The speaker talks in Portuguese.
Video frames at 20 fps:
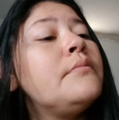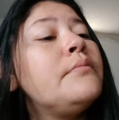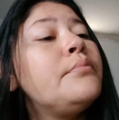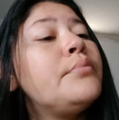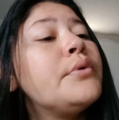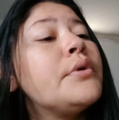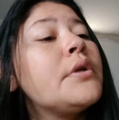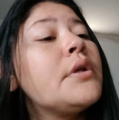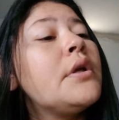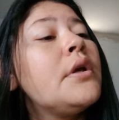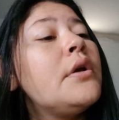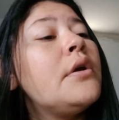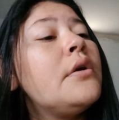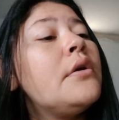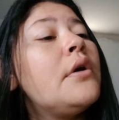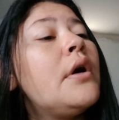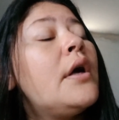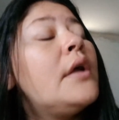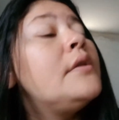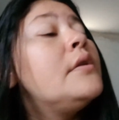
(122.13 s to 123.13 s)
Porque,
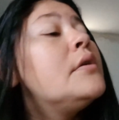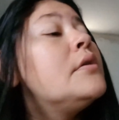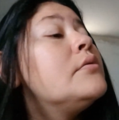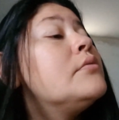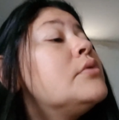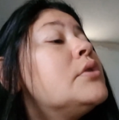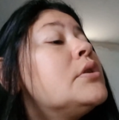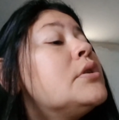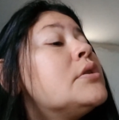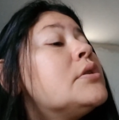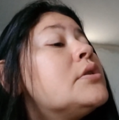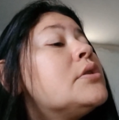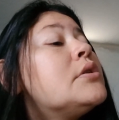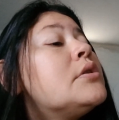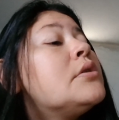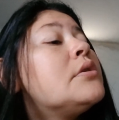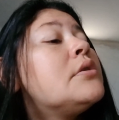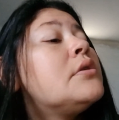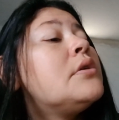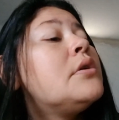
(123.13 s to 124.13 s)
ah, não,
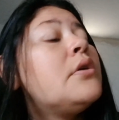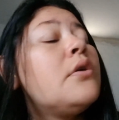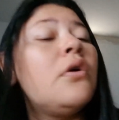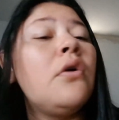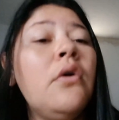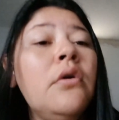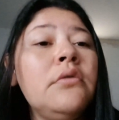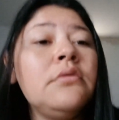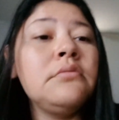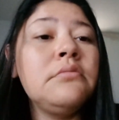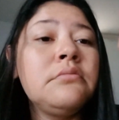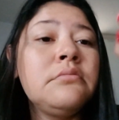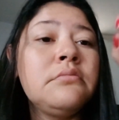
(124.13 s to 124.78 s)
gente, ó.